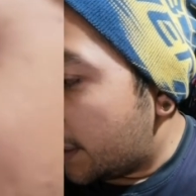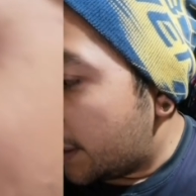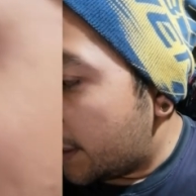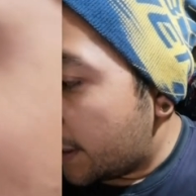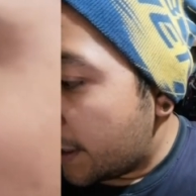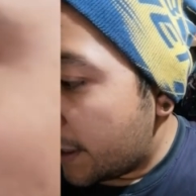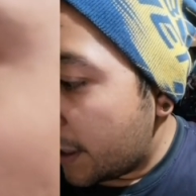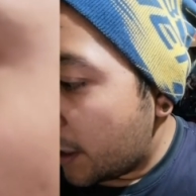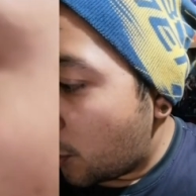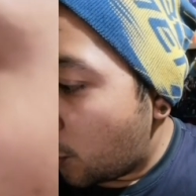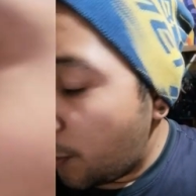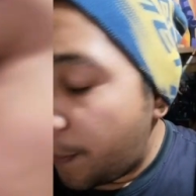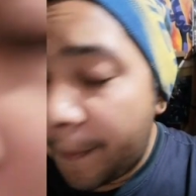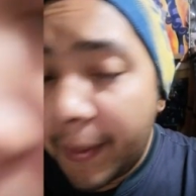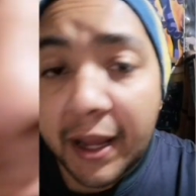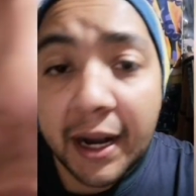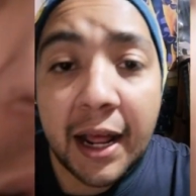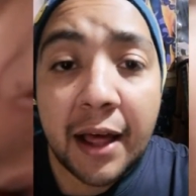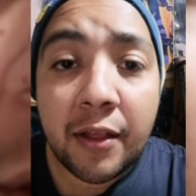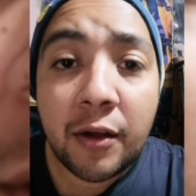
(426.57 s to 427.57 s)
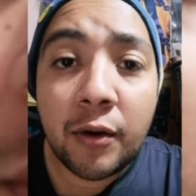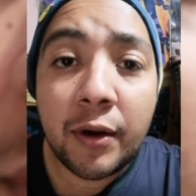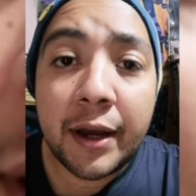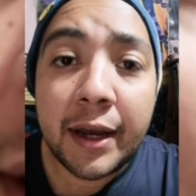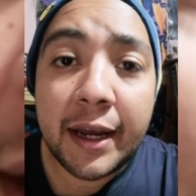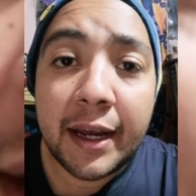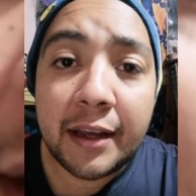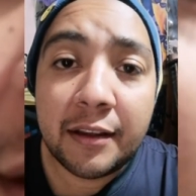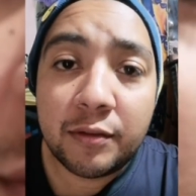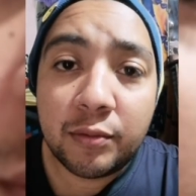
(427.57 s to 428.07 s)
recuperado
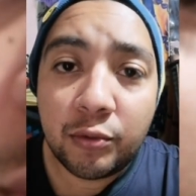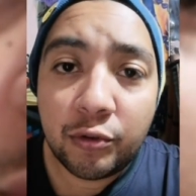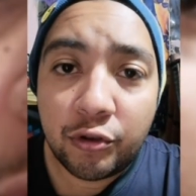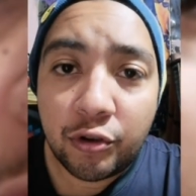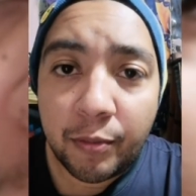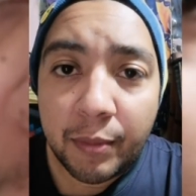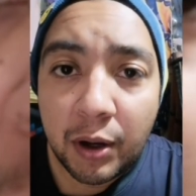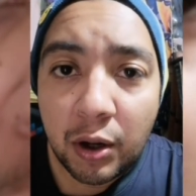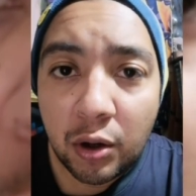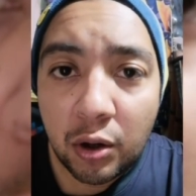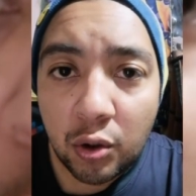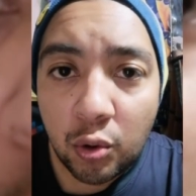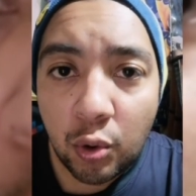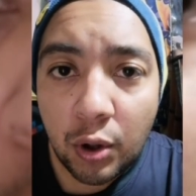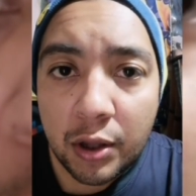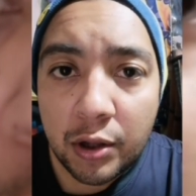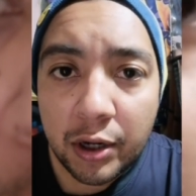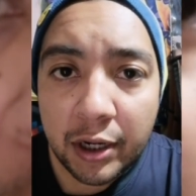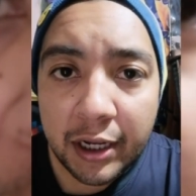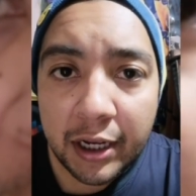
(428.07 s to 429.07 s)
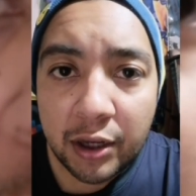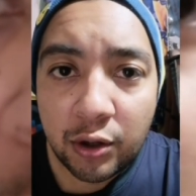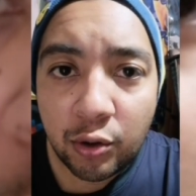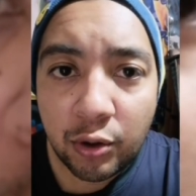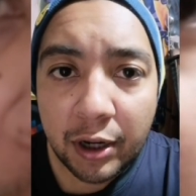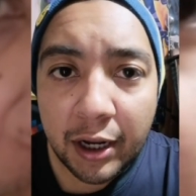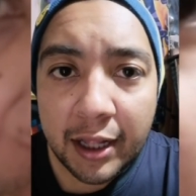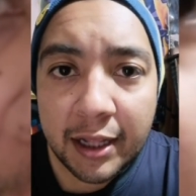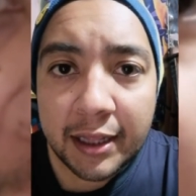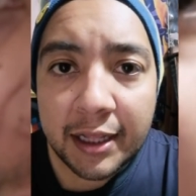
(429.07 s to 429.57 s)
es mucho mejor jugador que
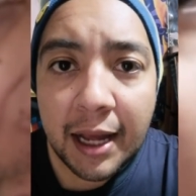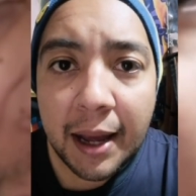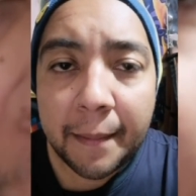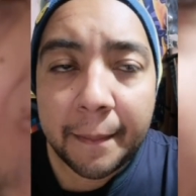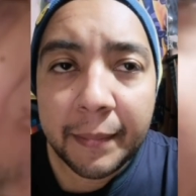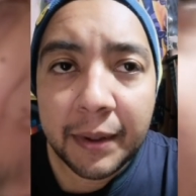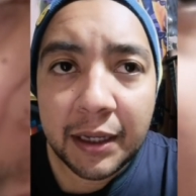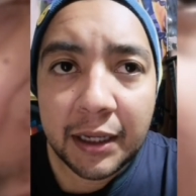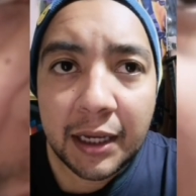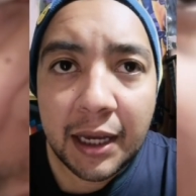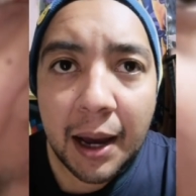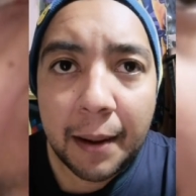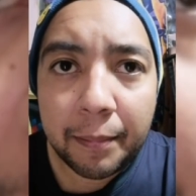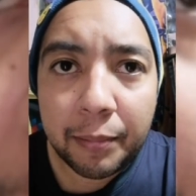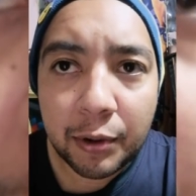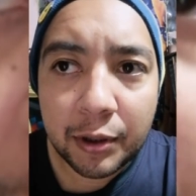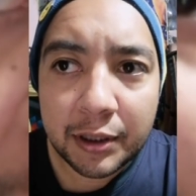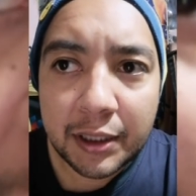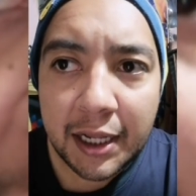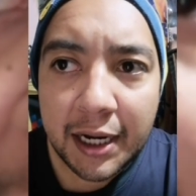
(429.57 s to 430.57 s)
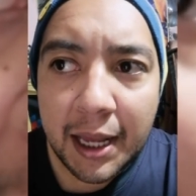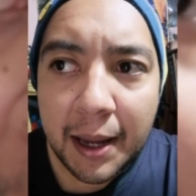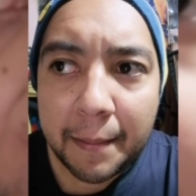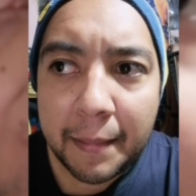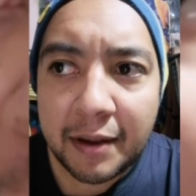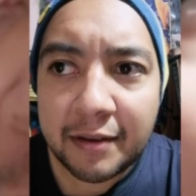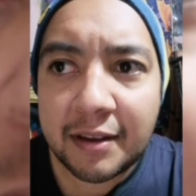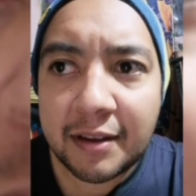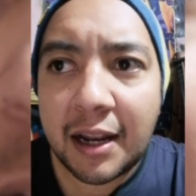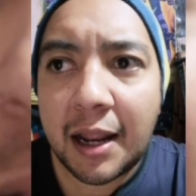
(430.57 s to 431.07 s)
Jürgen Damm y aportaría
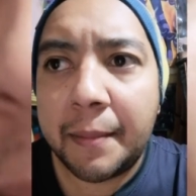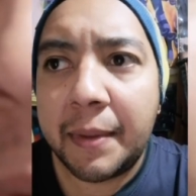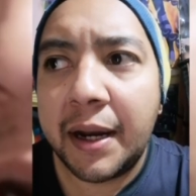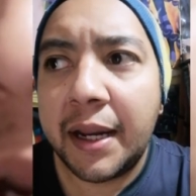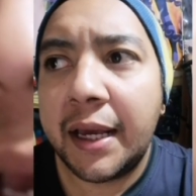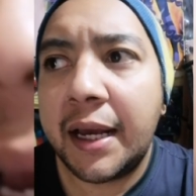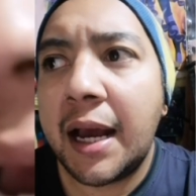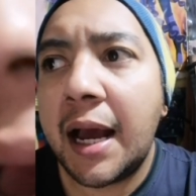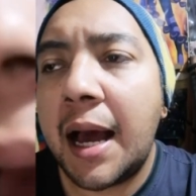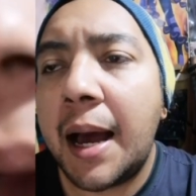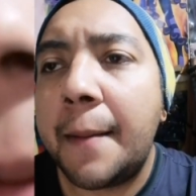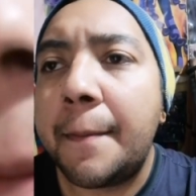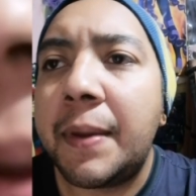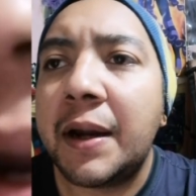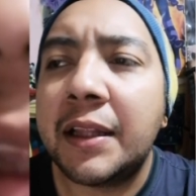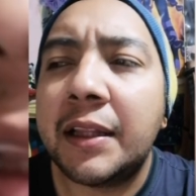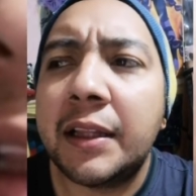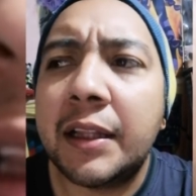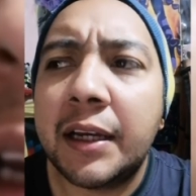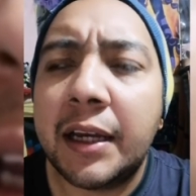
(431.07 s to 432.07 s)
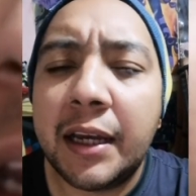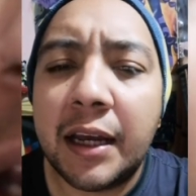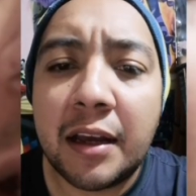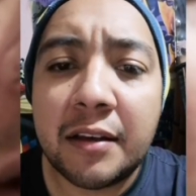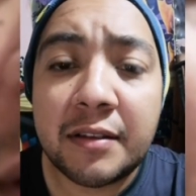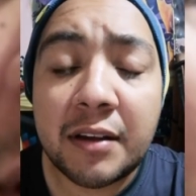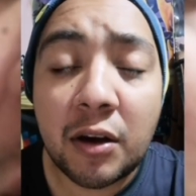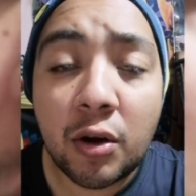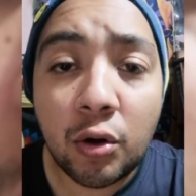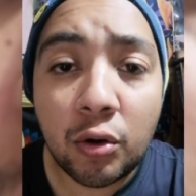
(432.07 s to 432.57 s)
más al América, aparte de que ya
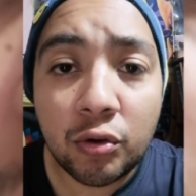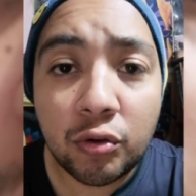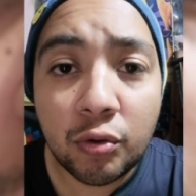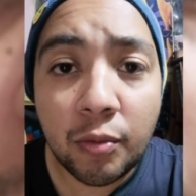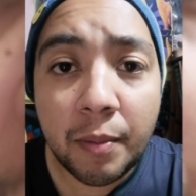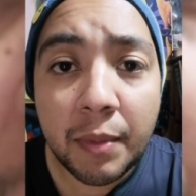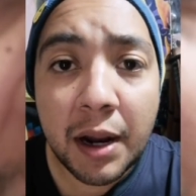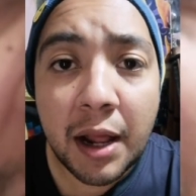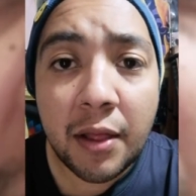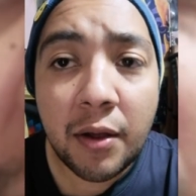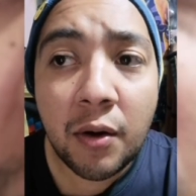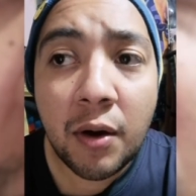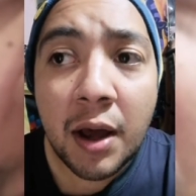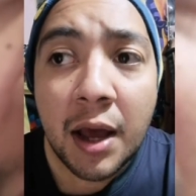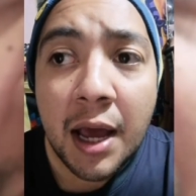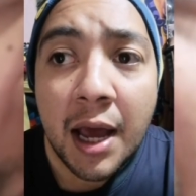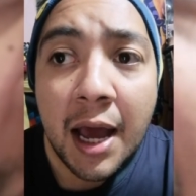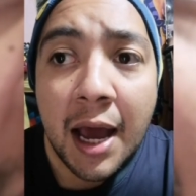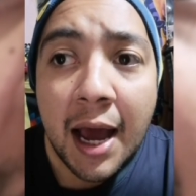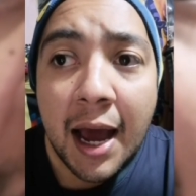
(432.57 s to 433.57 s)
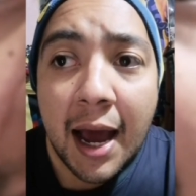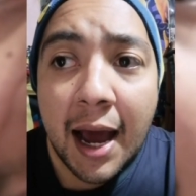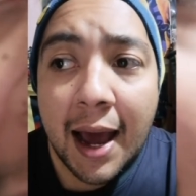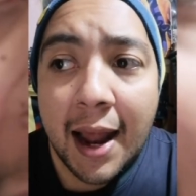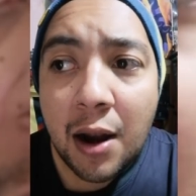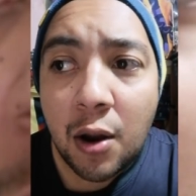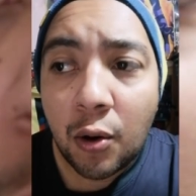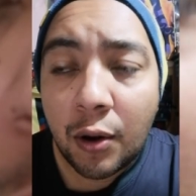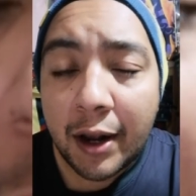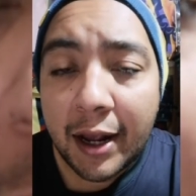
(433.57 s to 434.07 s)
está acostumbrado
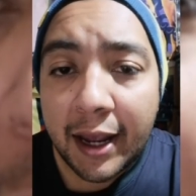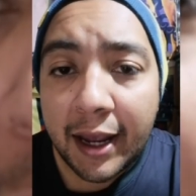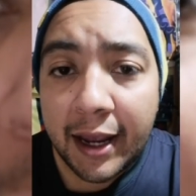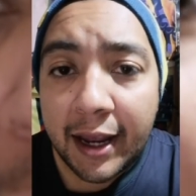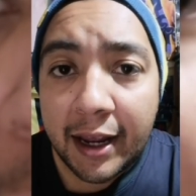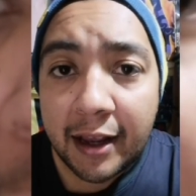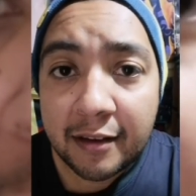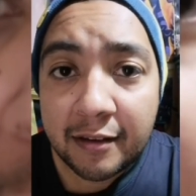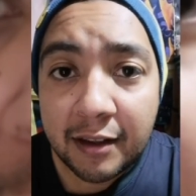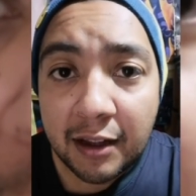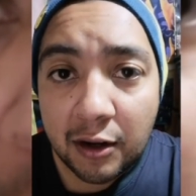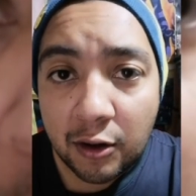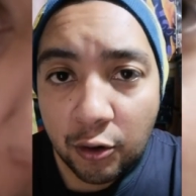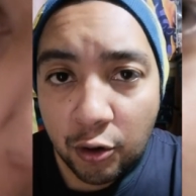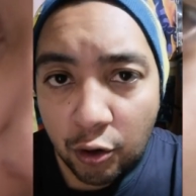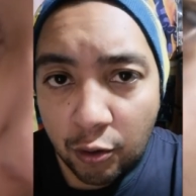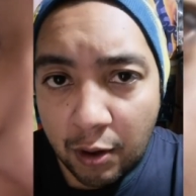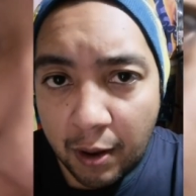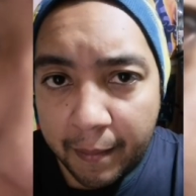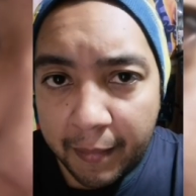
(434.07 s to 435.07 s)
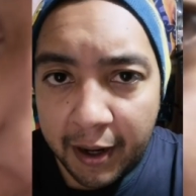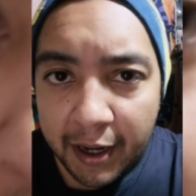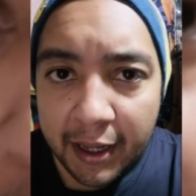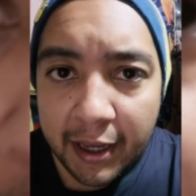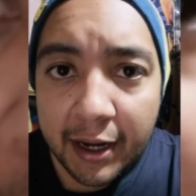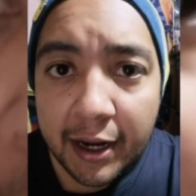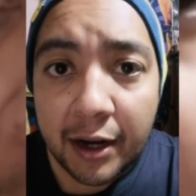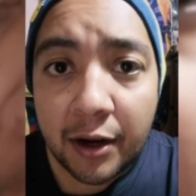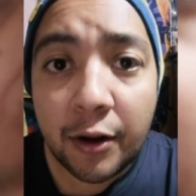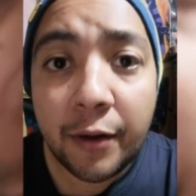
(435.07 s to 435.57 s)
a lo que es el club
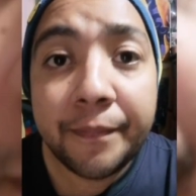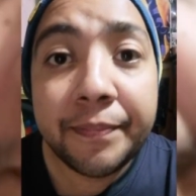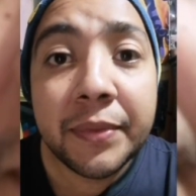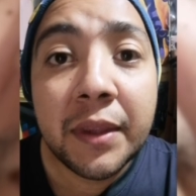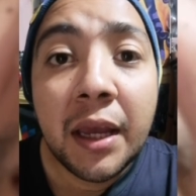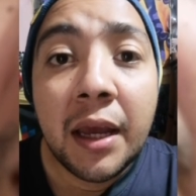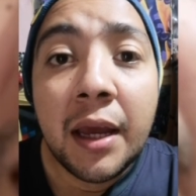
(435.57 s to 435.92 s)
americano.